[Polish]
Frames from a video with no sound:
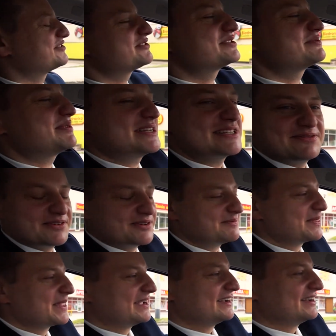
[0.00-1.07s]
Drodzy Państwo,
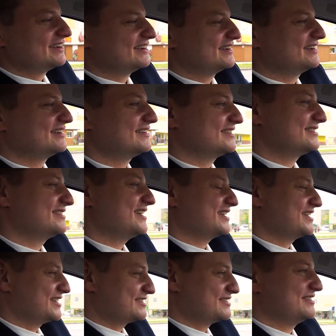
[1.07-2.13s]
e,
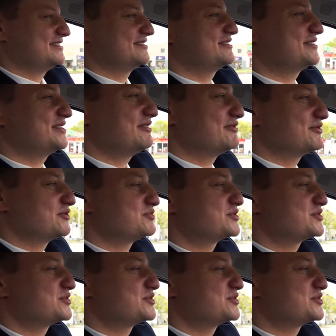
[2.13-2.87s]
tak jak zostało tu